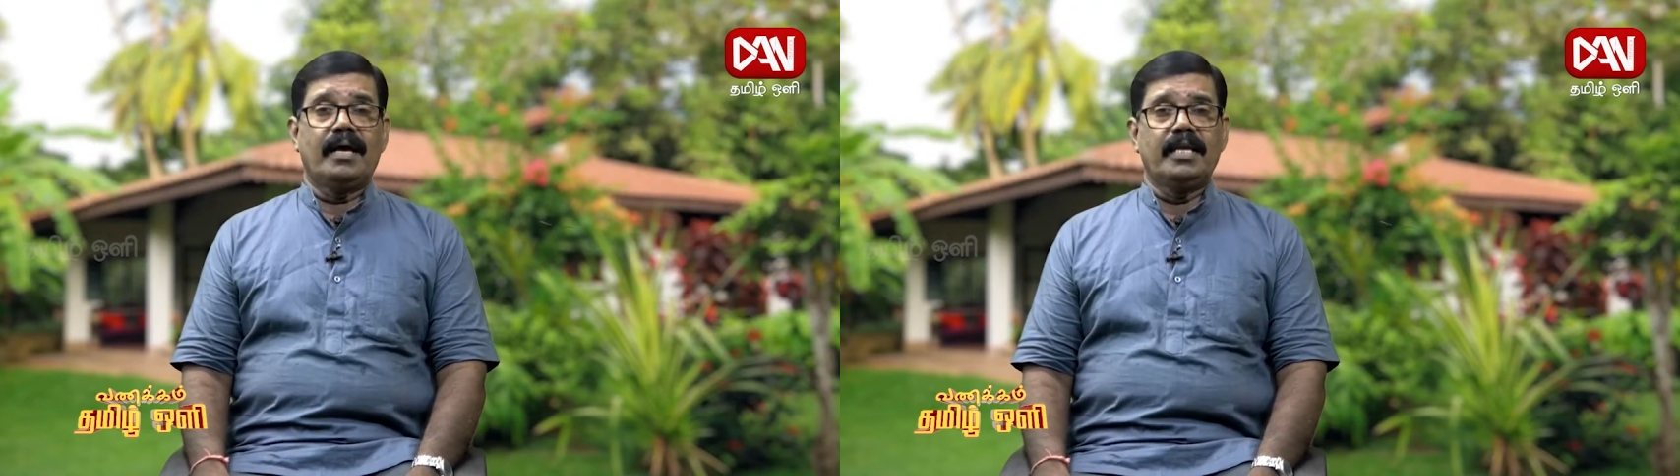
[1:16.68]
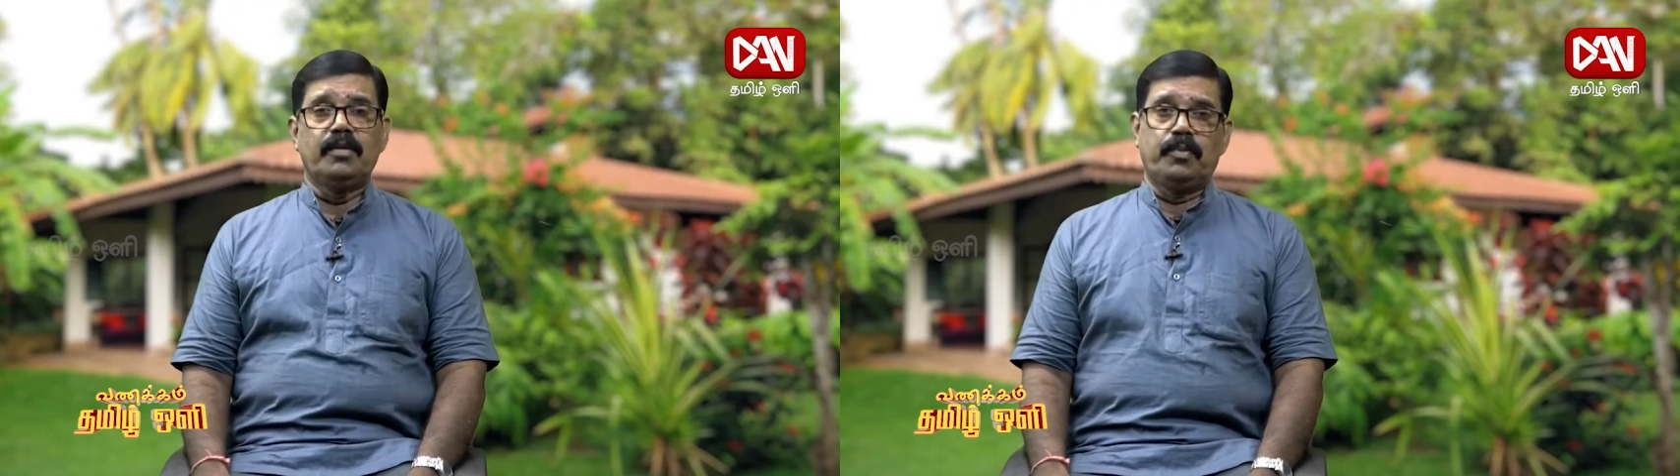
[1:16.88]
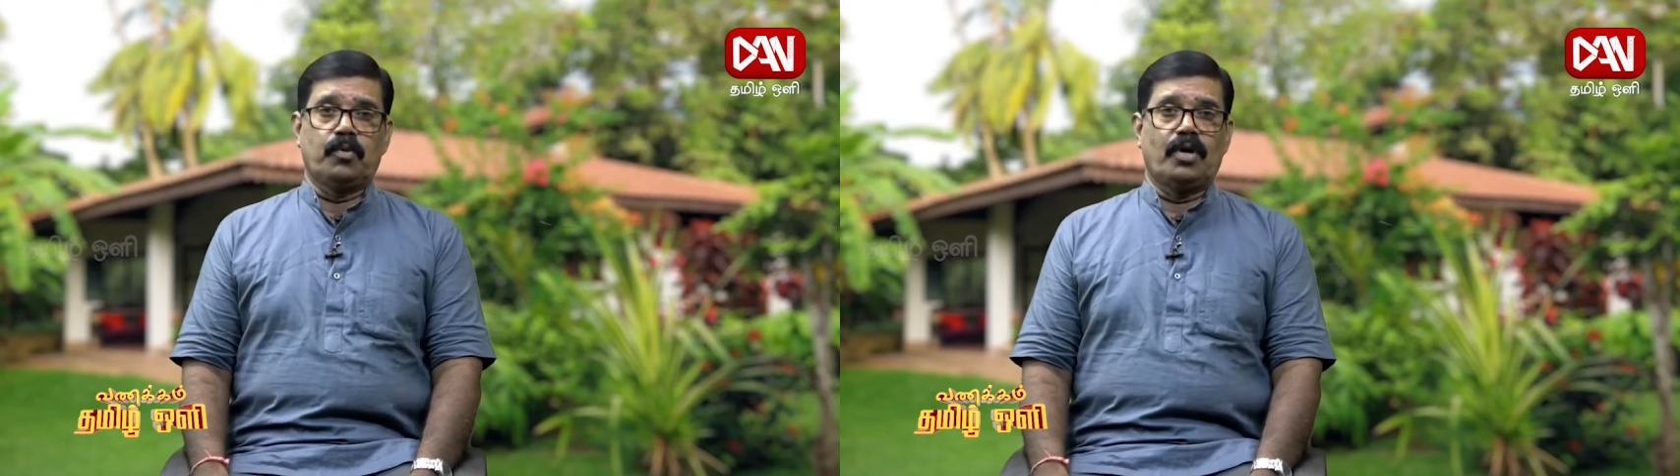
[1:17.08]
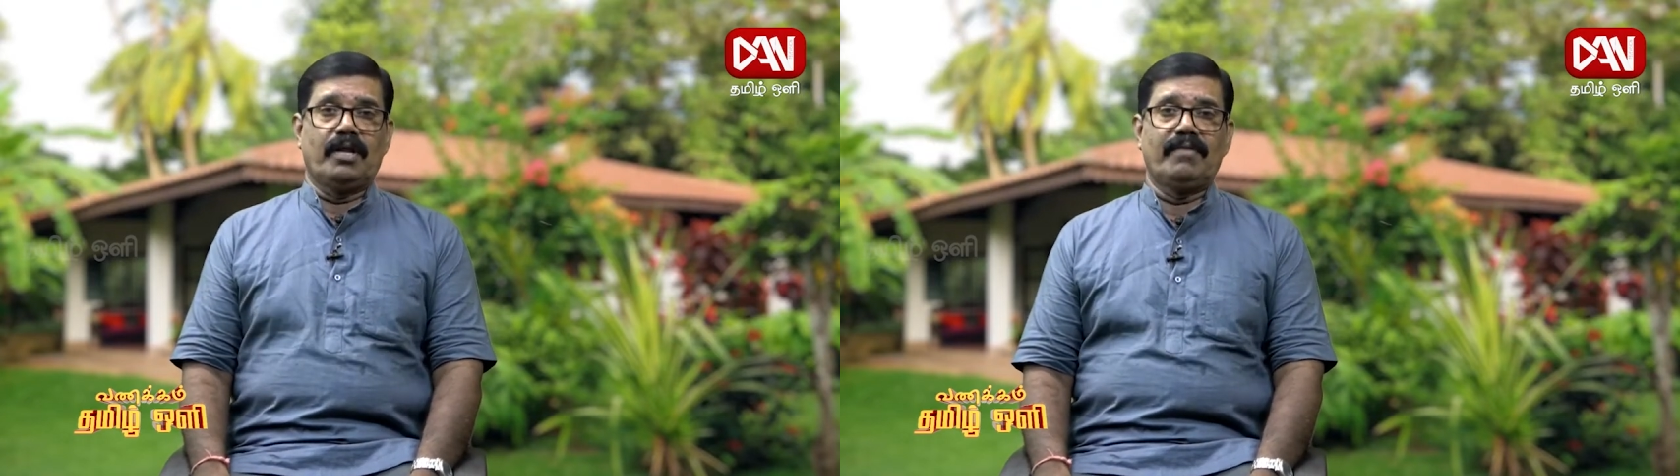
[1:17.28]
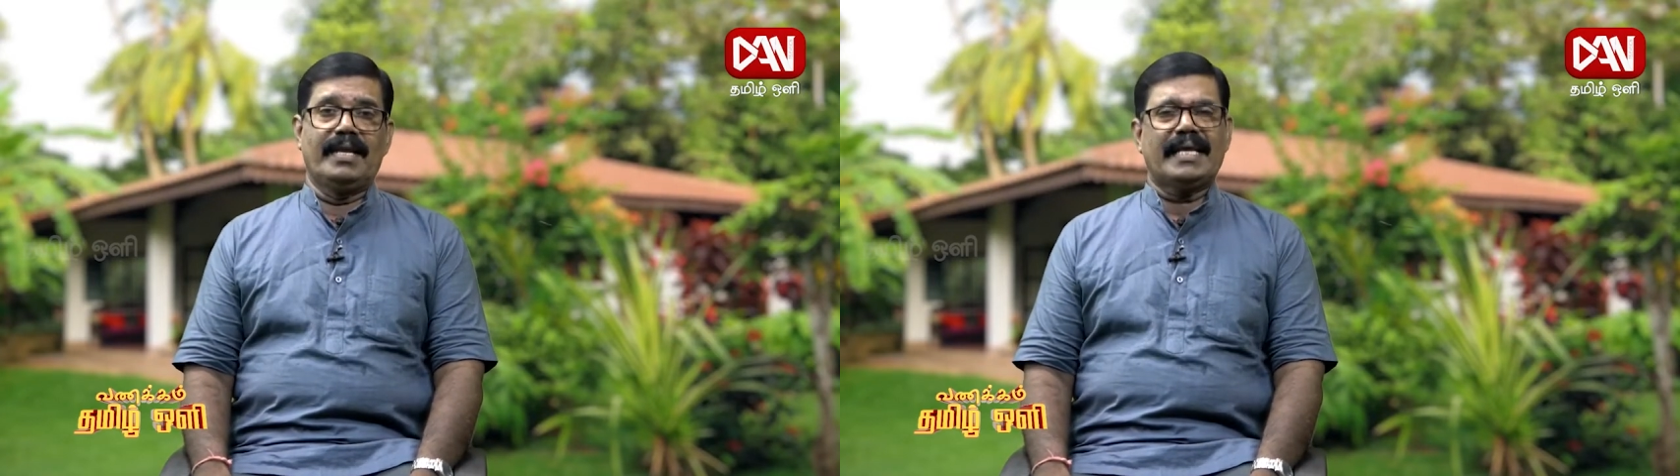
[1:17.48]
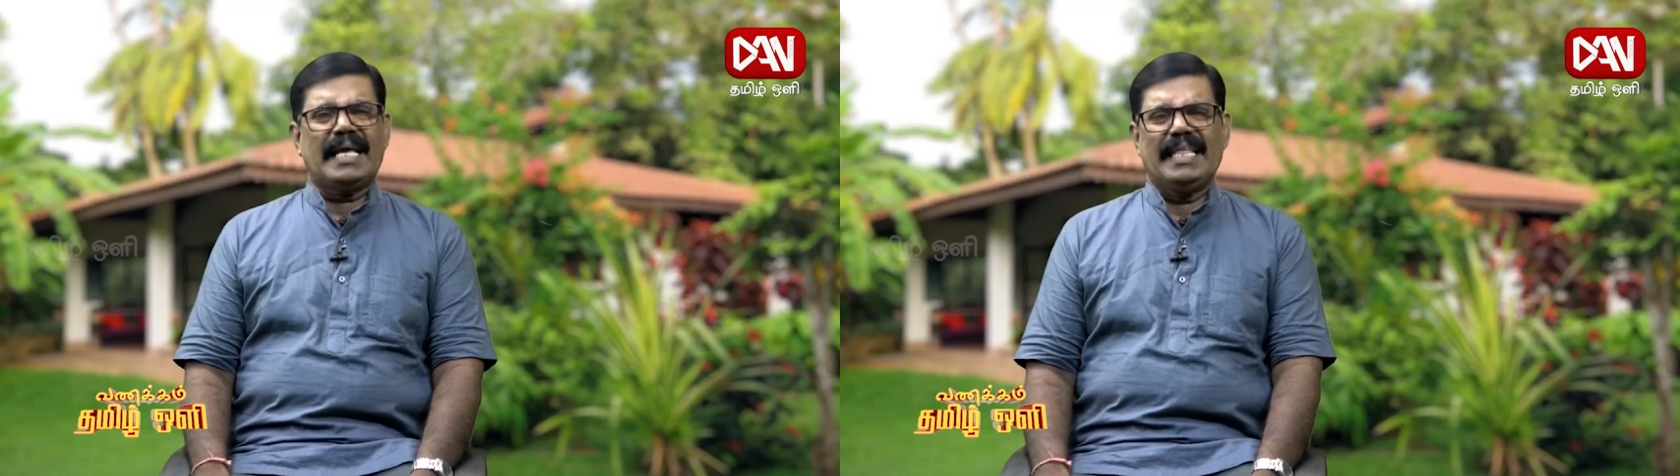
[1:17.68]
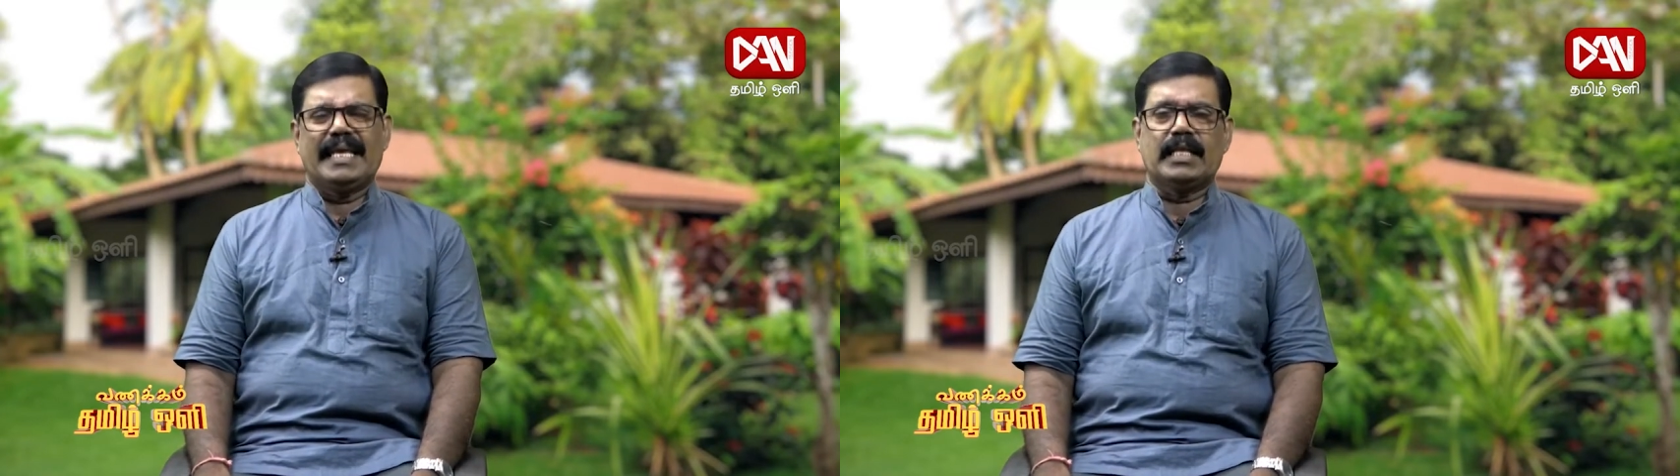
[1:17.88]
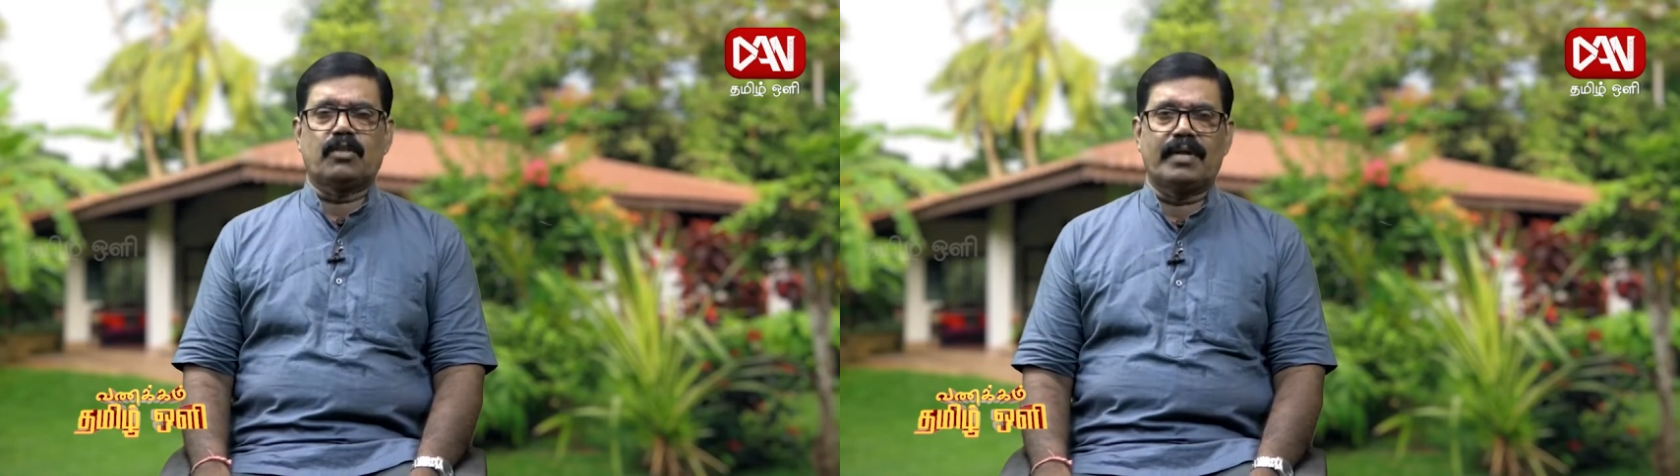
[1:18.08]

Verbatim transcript: இருப்பு கொள்ளவில்லை கதைக்க